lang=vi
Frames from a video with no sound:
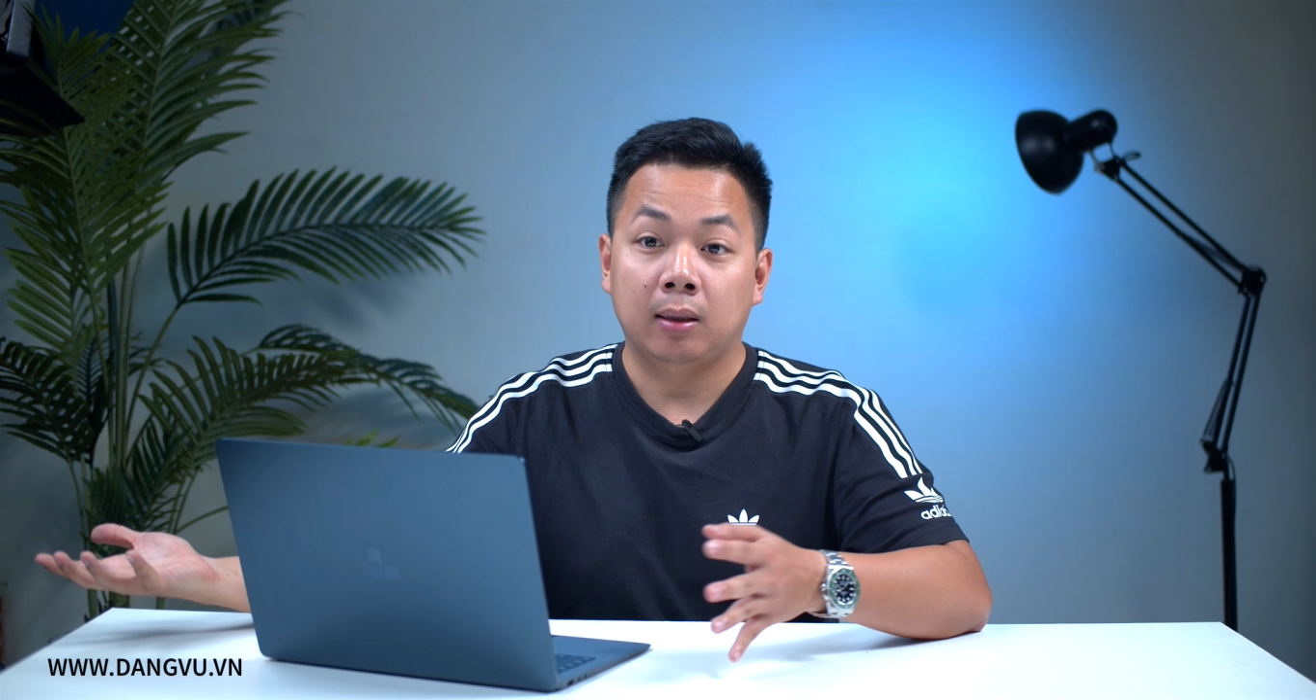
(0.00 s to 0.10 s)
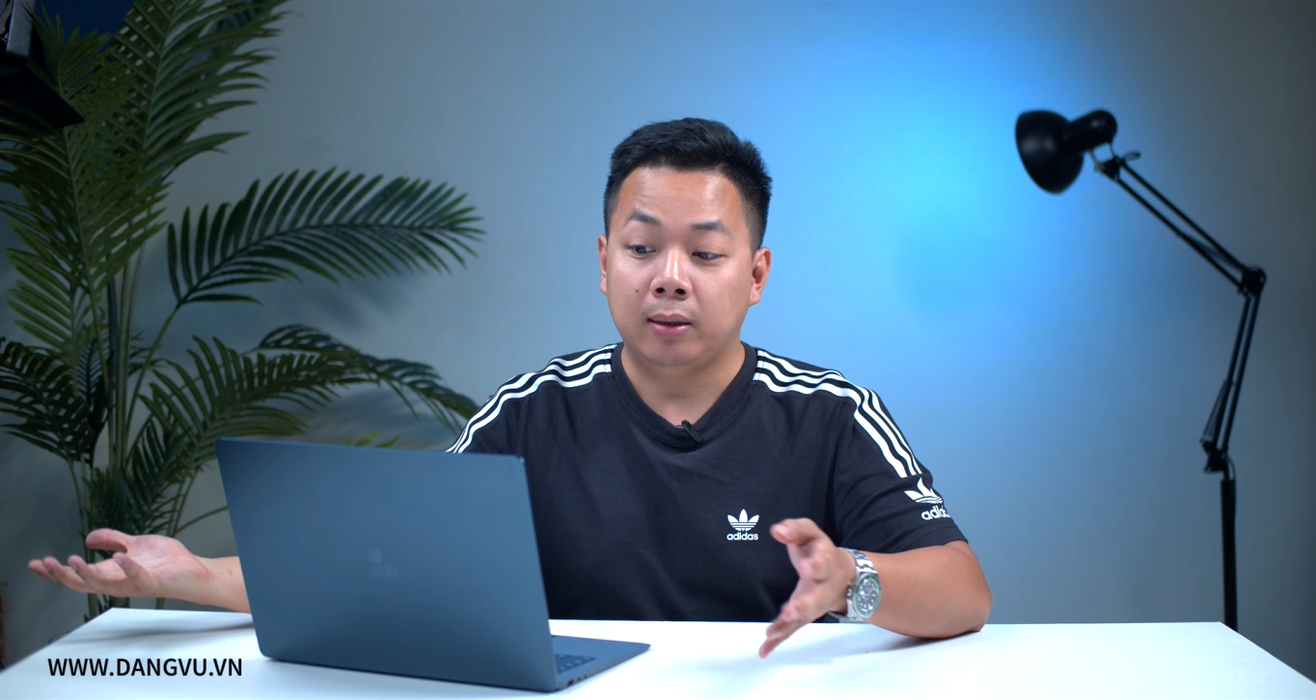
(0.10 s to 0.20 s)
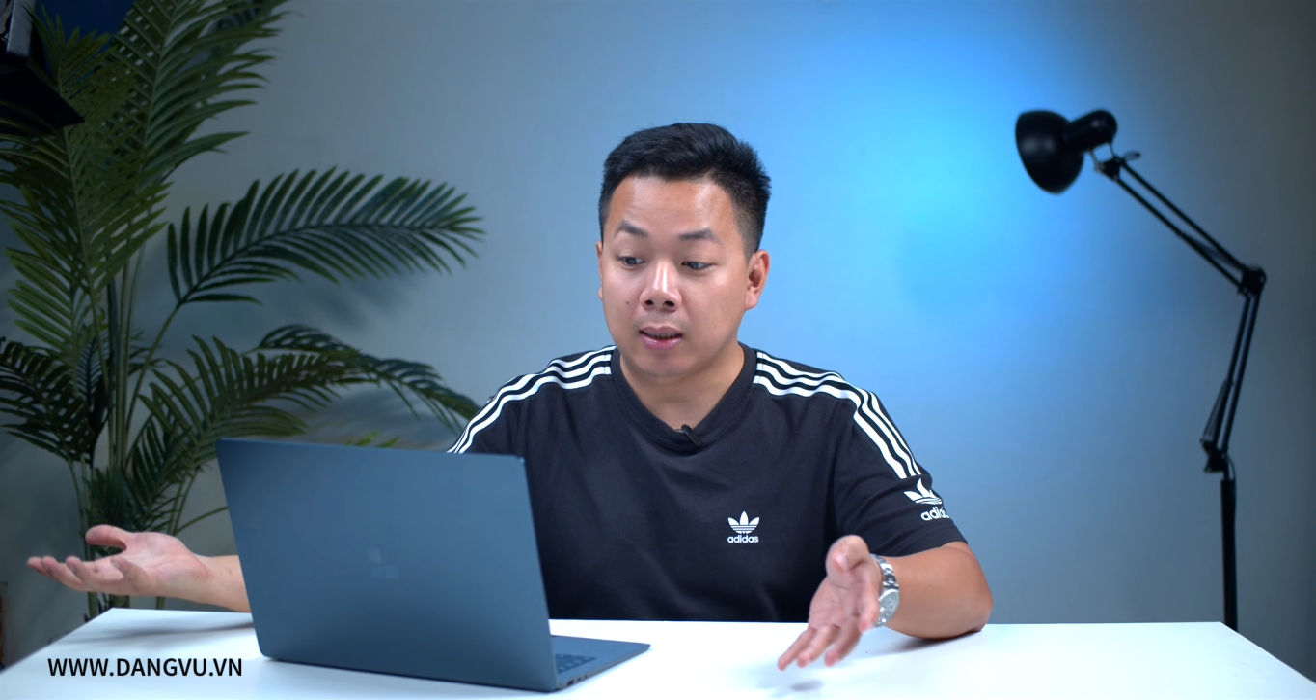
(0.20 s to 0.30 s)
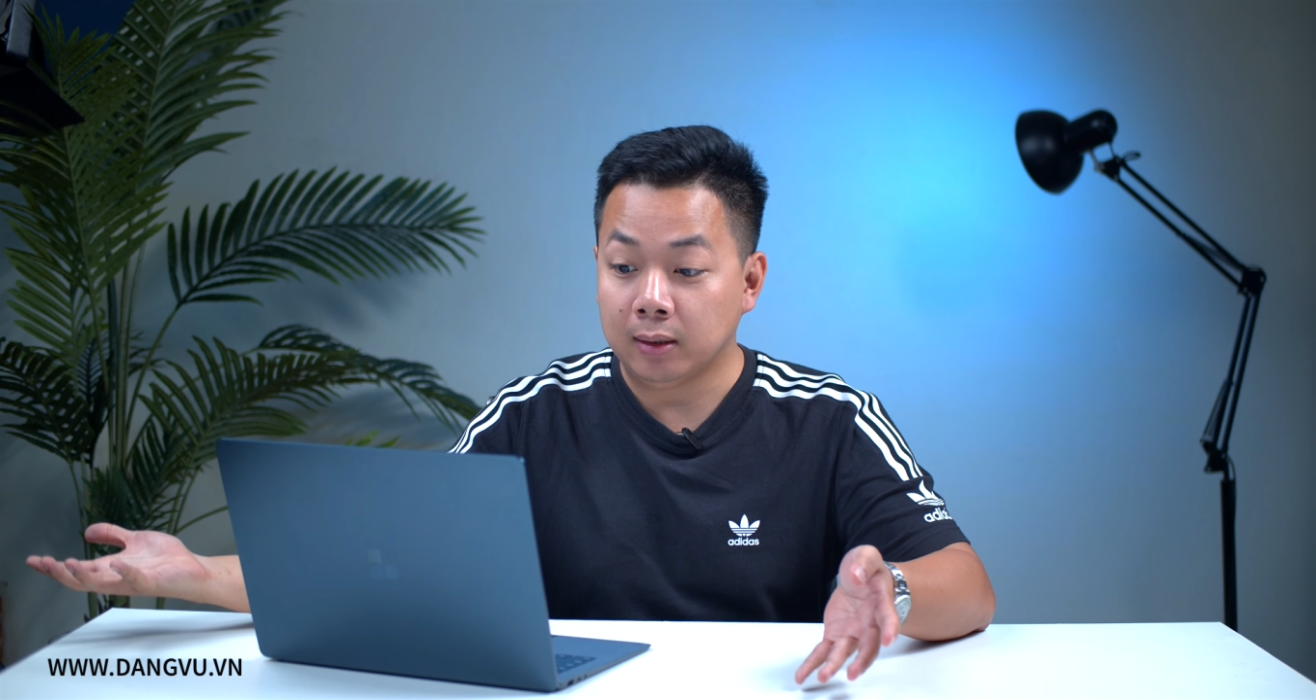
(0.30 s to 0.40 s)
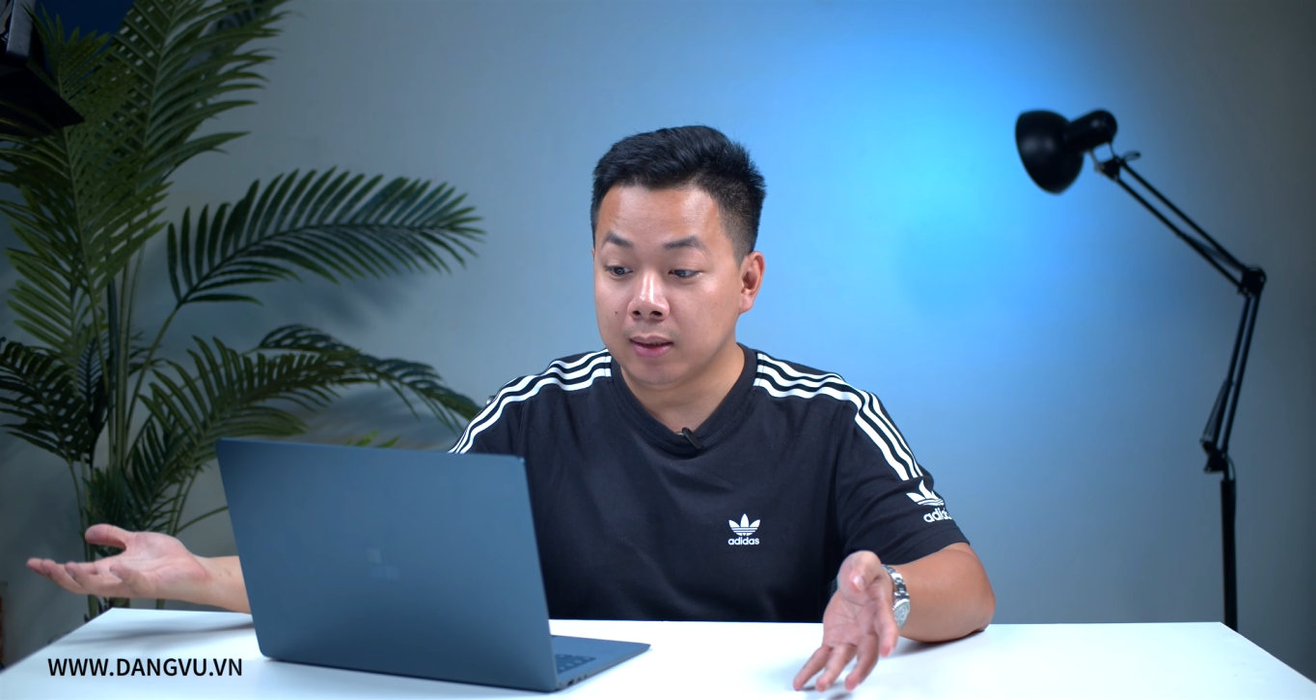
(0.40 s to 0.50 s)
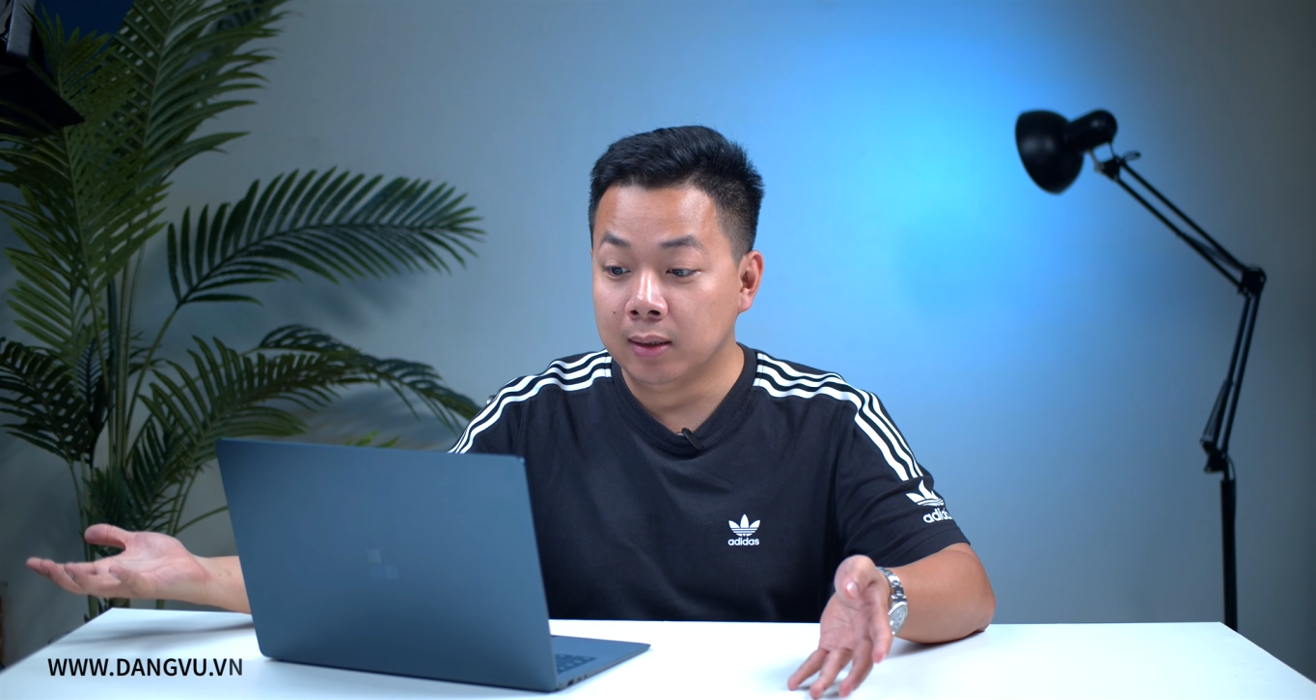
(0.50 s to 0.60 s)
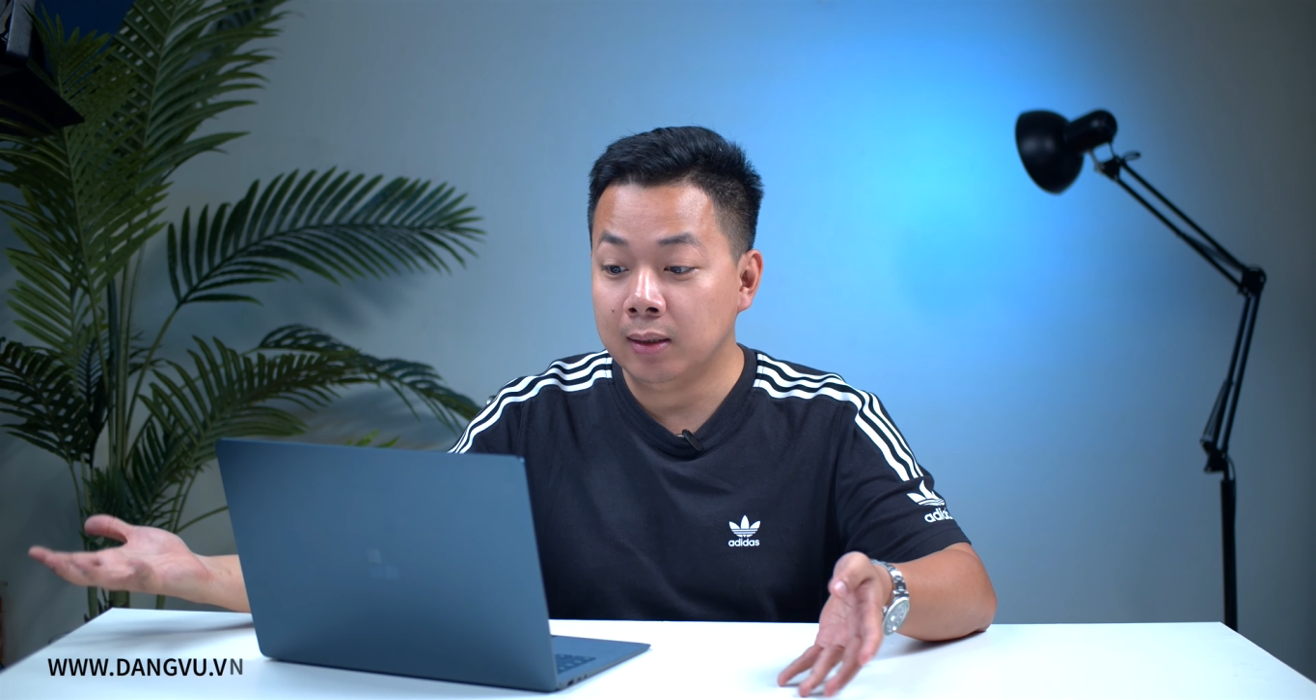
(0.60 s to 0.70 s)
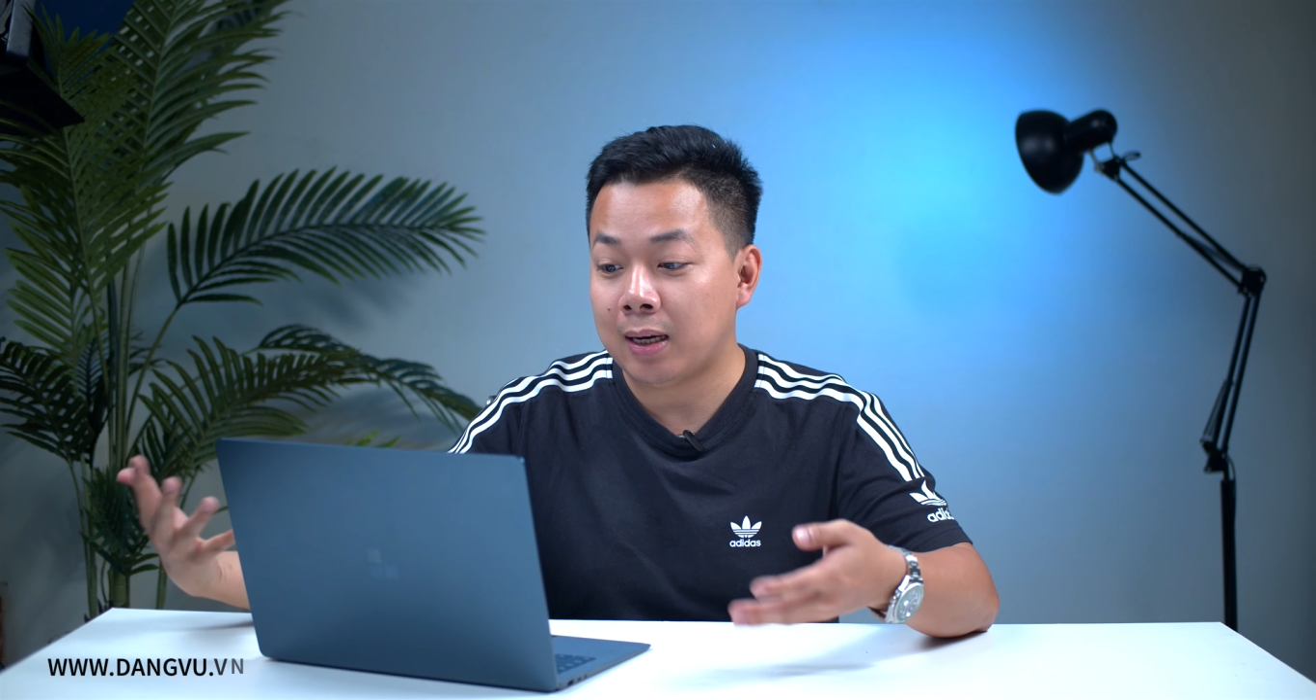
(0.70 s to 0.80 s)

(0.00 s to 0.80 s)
gần như